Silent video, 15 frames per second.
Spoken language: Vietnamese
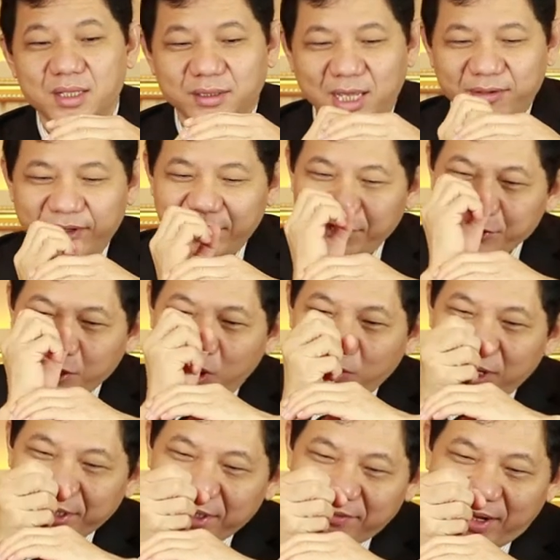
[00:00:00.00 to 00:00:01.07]
thay vì nó nhô
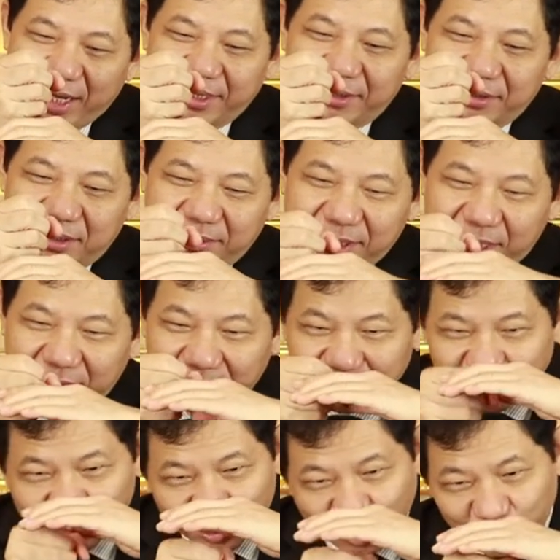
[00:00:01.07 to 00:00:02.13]
lên như vậy thì bây giờ nó
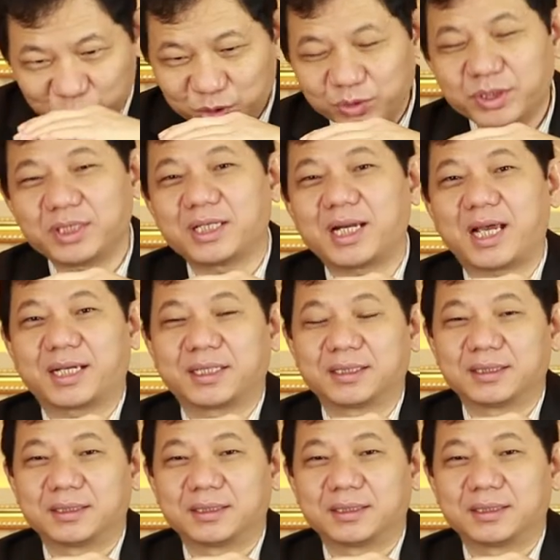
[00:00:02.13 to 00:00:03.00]
tụt xuống như thế này